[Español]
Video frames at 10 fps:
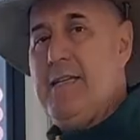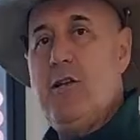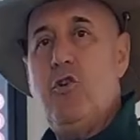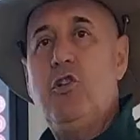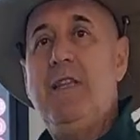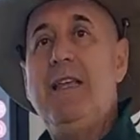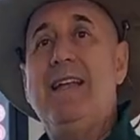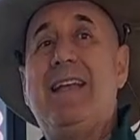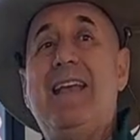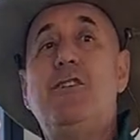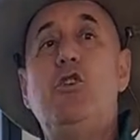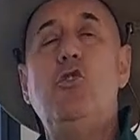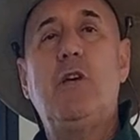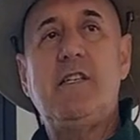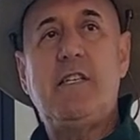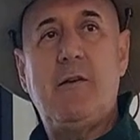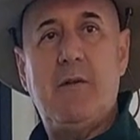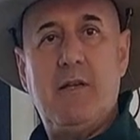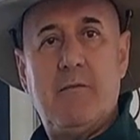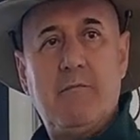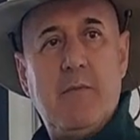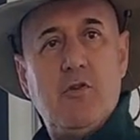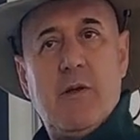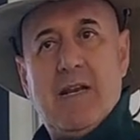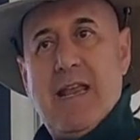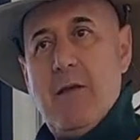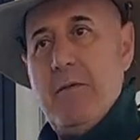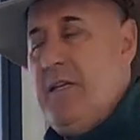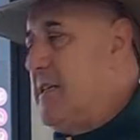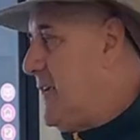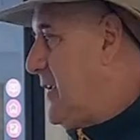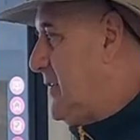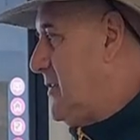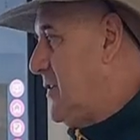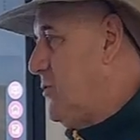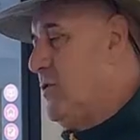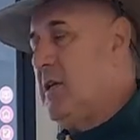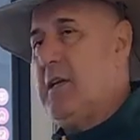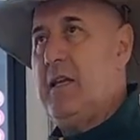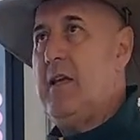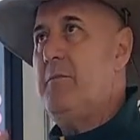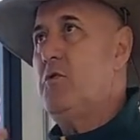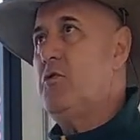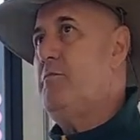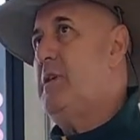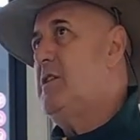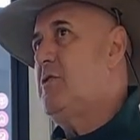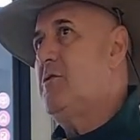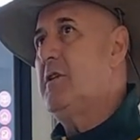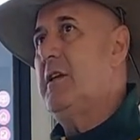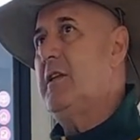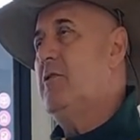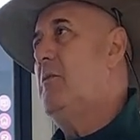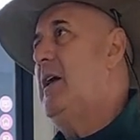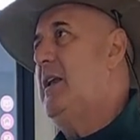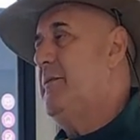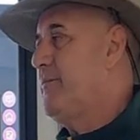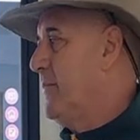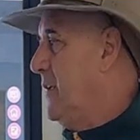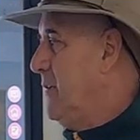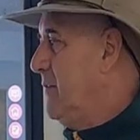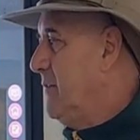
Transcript: En este corte, ¿qué es lo que se ve? Vamos a ver, ¿qué veis aquí en este corte que hayamos visto que digo, vale?